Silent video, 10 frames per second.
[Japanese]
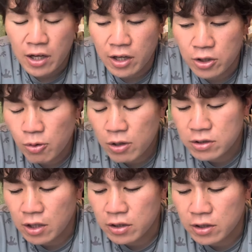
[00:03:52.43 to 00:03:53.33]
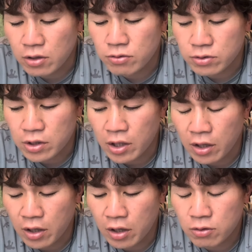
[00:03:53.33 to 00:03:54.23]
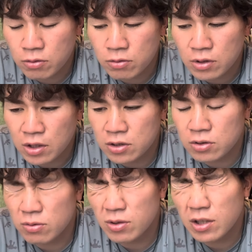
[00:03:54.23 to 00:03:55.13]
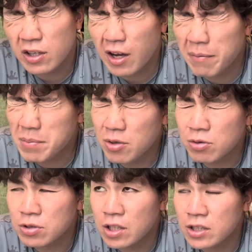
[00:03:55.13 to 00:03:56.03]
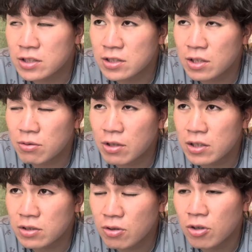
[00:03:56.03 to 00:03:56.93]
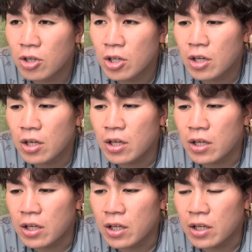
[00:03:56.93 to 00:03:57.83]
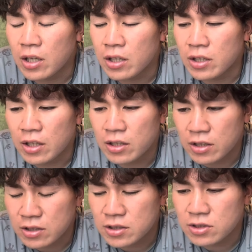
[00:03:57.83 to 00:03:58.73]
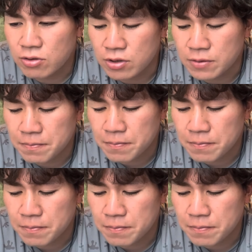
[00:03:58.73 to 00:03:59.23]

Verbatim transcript: えー、弱くなってるんで、あのだからその辺がやっぱこう復活してこないと、えー、なかなかね、強い、